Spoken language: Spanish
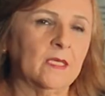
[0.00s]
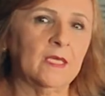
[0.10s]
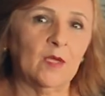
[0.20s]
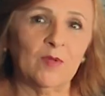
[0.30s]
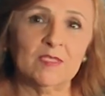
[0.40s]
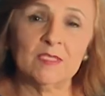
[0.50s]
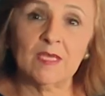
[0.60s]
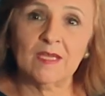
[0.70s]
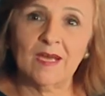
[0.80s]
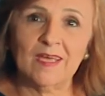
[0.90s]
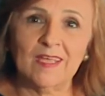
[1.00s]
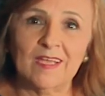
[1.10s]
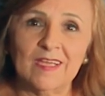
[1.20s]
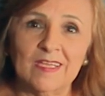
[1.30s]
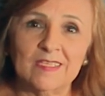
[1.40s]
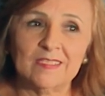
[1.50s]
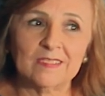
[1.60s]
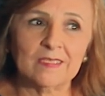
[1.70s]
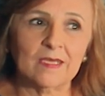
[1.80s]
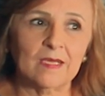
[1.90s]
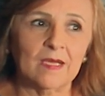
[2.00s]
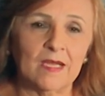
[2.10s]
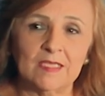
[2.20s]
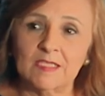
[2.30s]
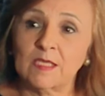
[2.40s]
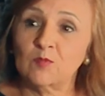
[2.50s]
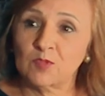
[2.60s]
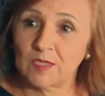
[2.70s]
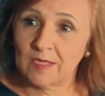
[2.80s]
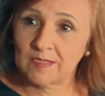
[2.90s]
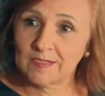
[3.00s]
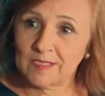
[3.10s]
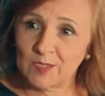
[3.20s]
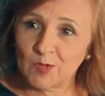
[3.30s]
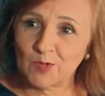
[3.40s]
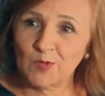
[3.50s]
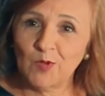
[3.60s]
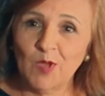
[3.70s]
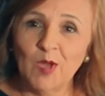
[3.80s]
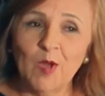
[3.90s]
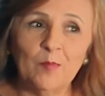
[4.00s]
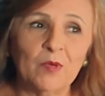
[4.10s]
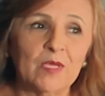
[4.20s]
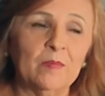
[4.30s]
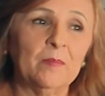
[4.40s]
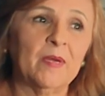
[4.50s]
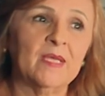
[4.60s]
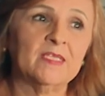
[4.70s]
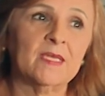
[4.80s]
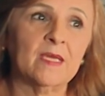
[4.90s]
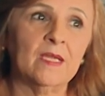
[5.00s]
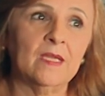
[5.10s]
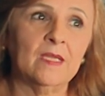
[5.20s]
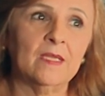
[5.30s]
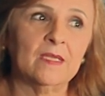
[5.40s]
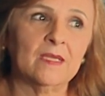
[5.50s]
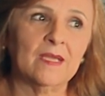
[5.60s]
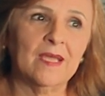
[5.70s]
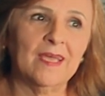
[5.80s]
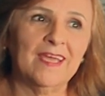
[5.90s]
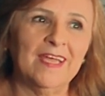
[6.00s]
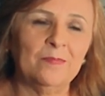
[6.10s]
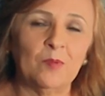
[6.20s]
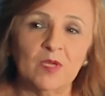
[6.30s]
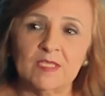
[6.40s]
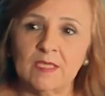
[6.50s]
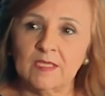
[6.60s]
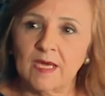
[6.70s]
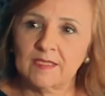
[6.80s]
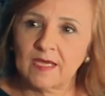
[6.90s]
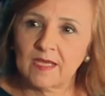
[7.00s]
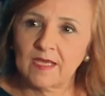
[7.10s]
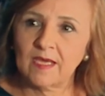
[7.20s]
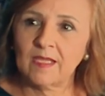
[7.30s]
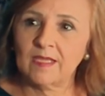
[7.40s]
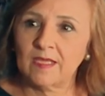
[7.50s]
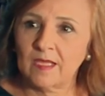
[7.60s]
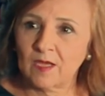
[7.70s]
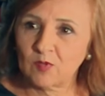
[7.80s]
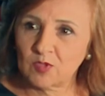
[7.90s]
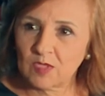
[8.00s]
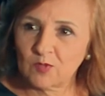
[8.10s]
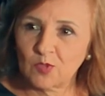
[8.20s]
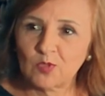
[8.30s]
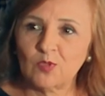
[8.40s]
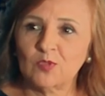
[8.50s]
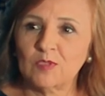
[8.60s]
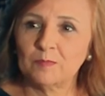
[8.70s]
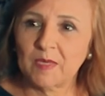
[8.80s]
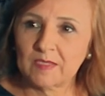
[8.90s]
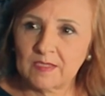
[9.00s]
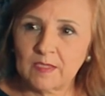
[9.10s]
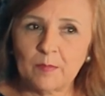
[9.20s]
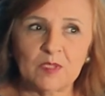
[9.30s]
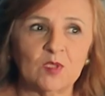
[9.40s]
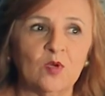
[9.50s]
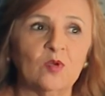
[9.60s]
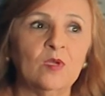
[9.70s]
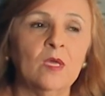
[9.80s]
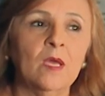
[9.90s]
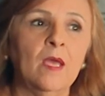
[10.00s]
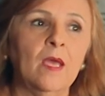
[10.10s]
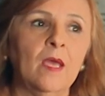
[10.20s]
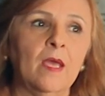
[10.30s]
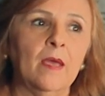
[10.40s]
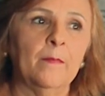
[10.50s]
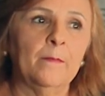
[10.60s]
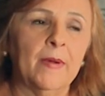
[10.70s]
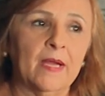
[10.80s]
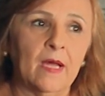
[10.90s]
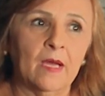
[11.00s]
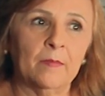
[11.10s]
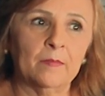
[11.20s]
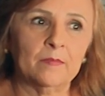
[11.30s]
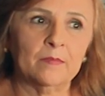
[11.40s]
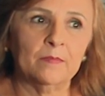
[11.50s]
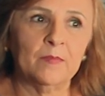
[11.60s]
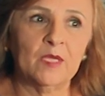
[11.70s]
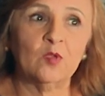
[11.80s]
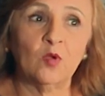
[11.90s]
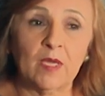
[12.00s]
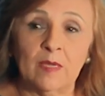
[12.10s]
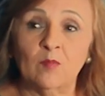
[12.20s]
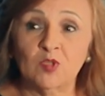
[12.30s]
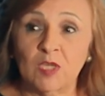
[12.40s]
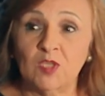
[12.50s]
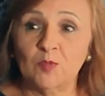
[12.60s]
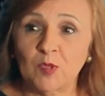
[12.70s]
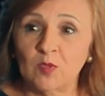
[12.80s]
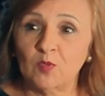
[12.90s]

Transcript: Quiero antes que nada darle las gracias a ustedes, ícono, porque me parece que el, el ponerse en esa tarea de darnos a nosotros participación para ver lo que hemos hecho, porque en